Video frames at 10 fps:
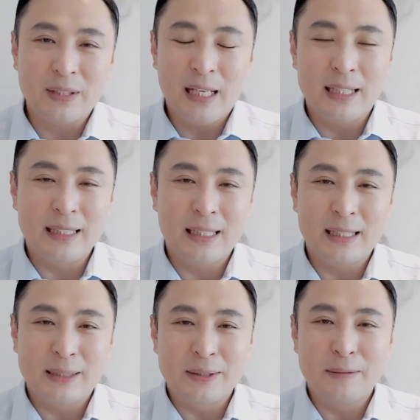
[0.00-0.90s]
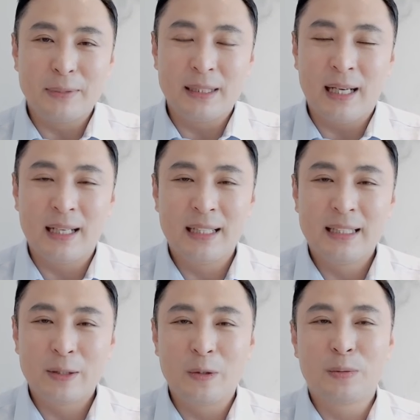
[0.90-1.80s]
게 아닌가 그렇습니다.
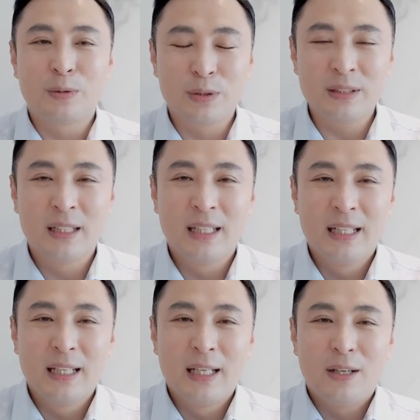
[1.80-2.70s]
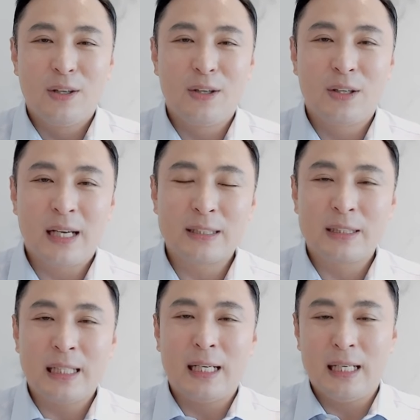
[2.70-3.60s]
여러분, 어,
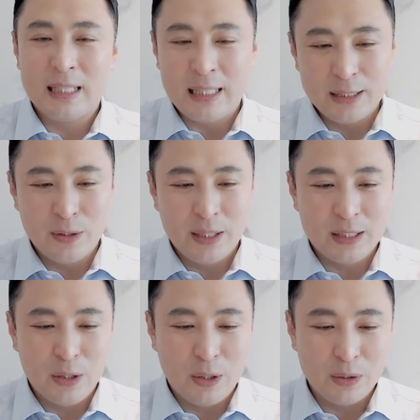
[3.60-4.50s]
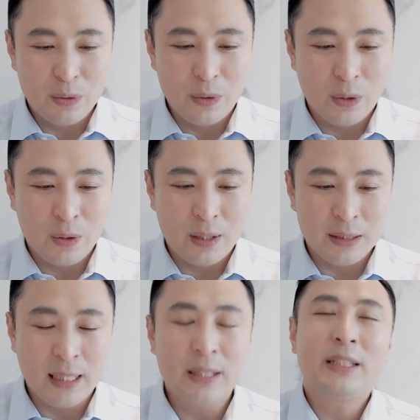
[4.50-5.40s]
각자 가정에서 또 여러 가지
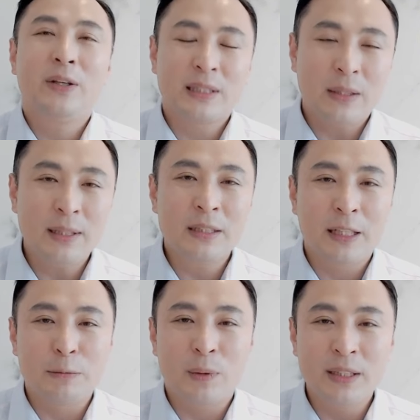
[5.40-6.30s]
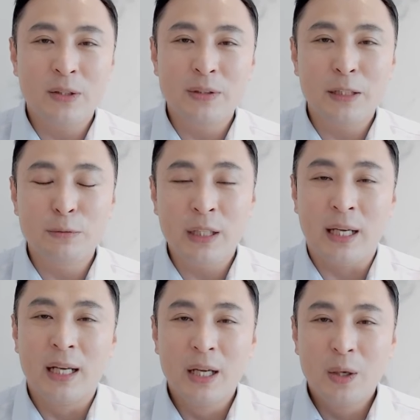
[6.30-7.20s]
상경, 상황 때문에, 환경 때문에
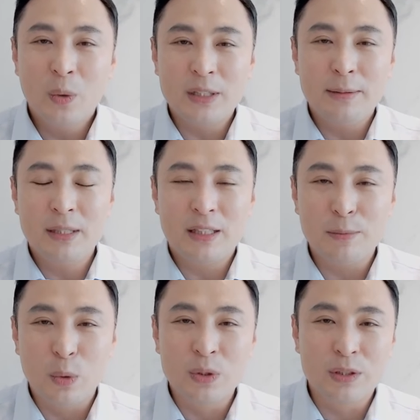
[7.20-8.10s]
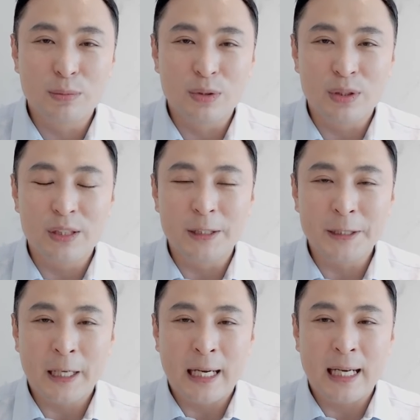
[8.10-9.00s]
혹시 힘들지 모르는 분들,
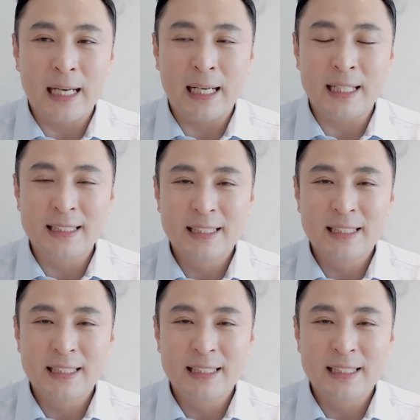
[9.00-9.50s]
아,